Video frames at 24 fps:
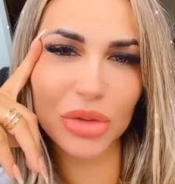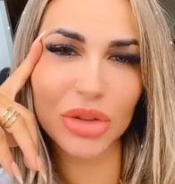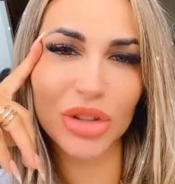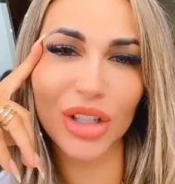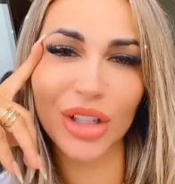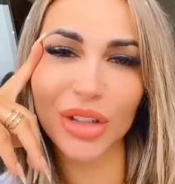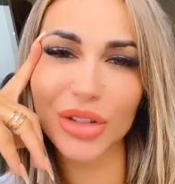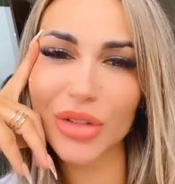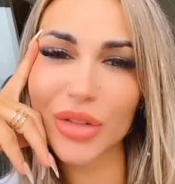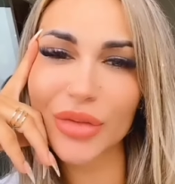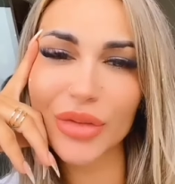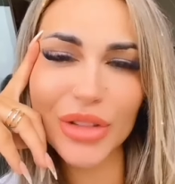
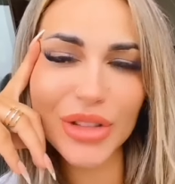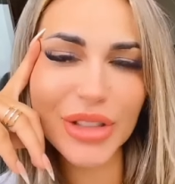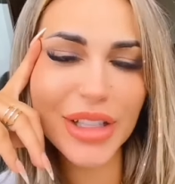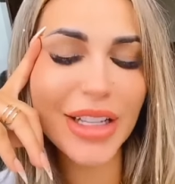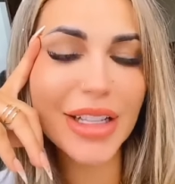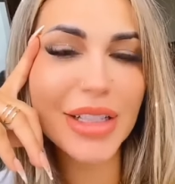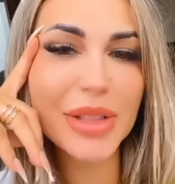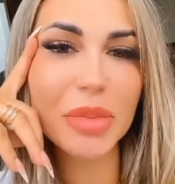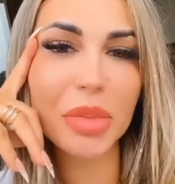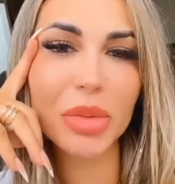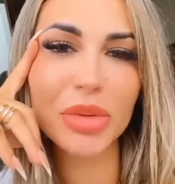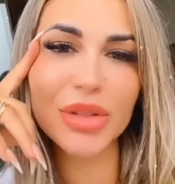gente, eu vou ser
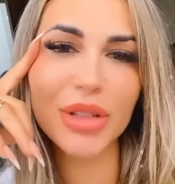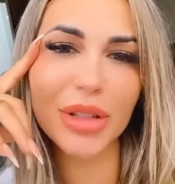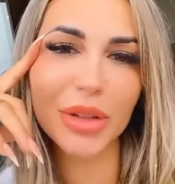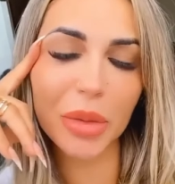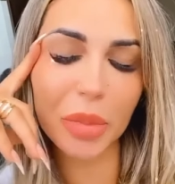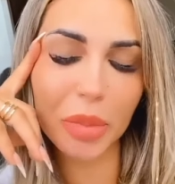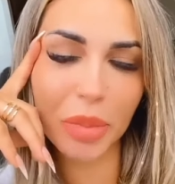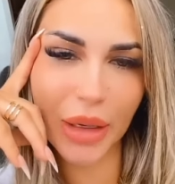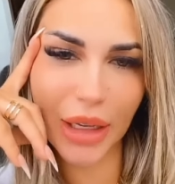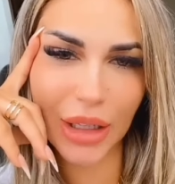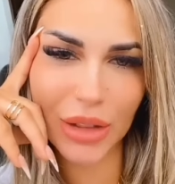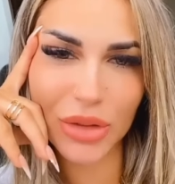expulsa do
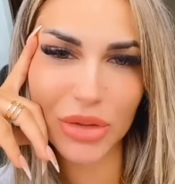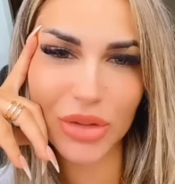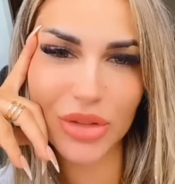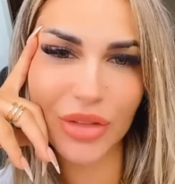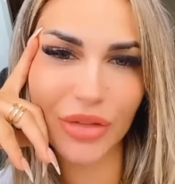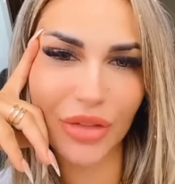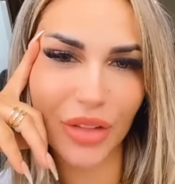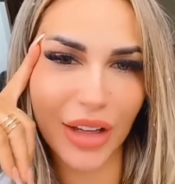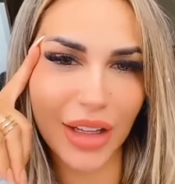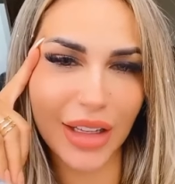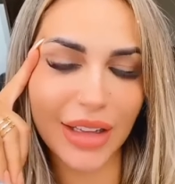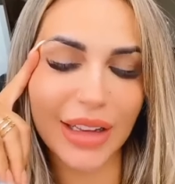prédio de
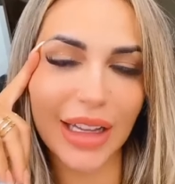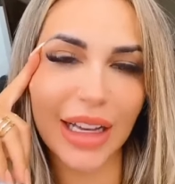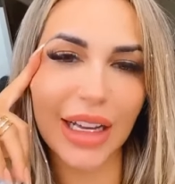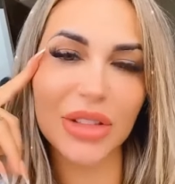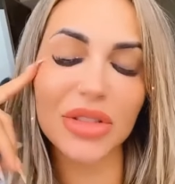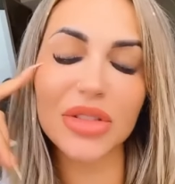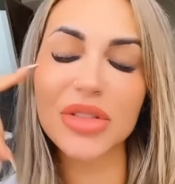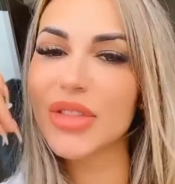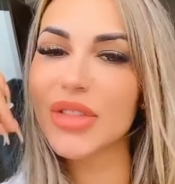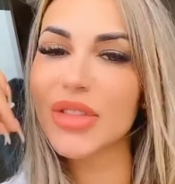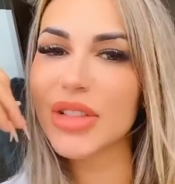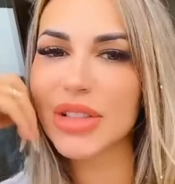
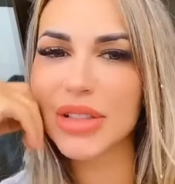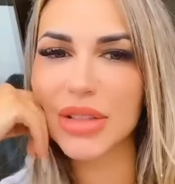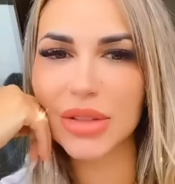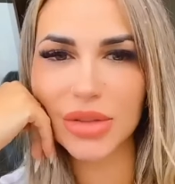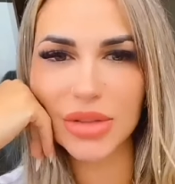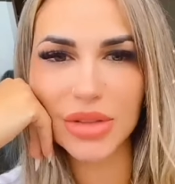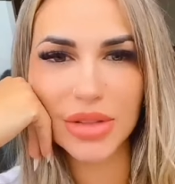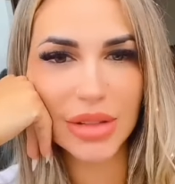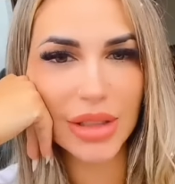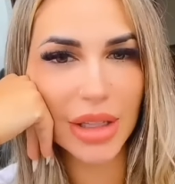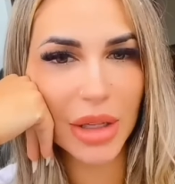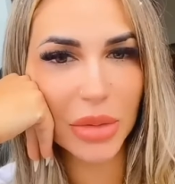verdade. Os
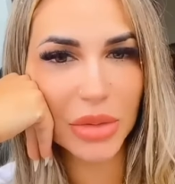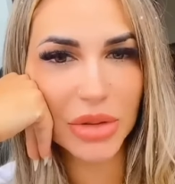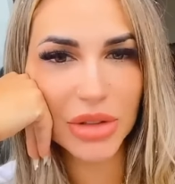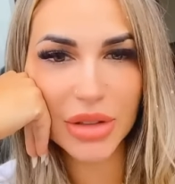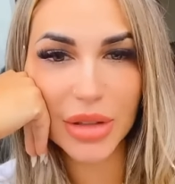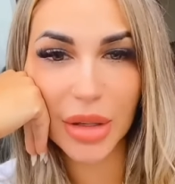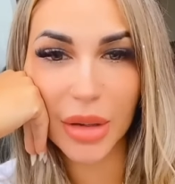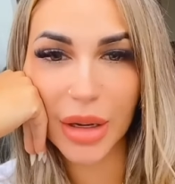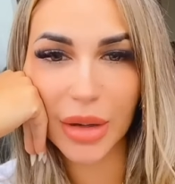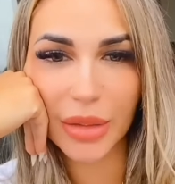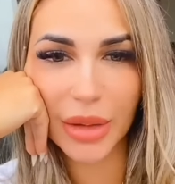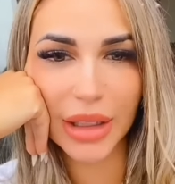vizinhos não
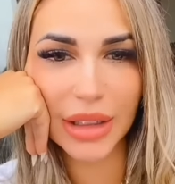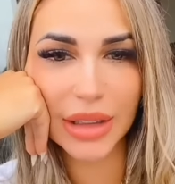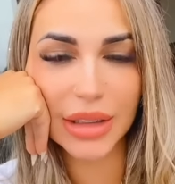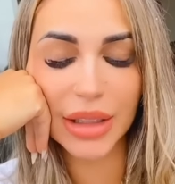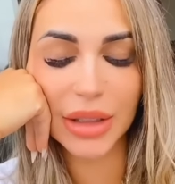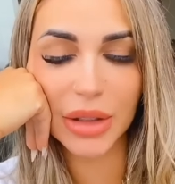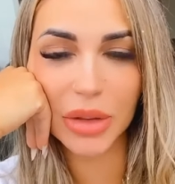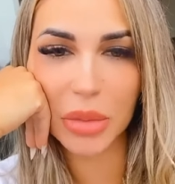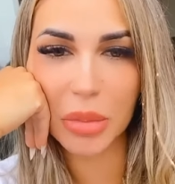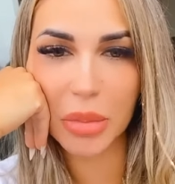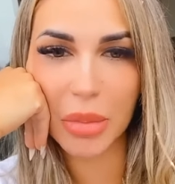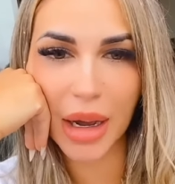estão
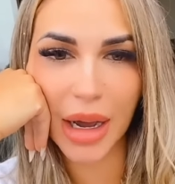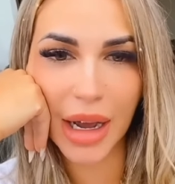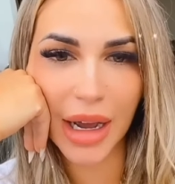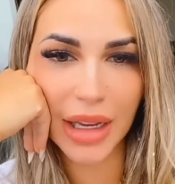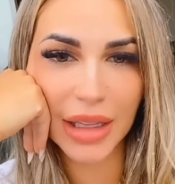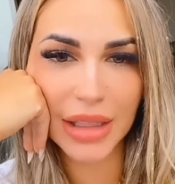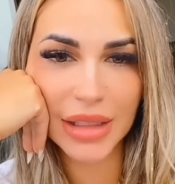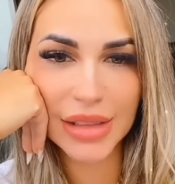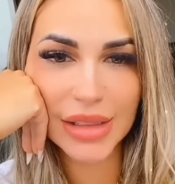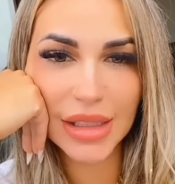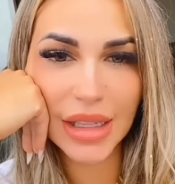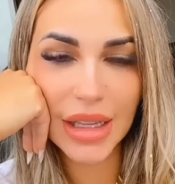aguentando
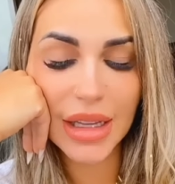mais.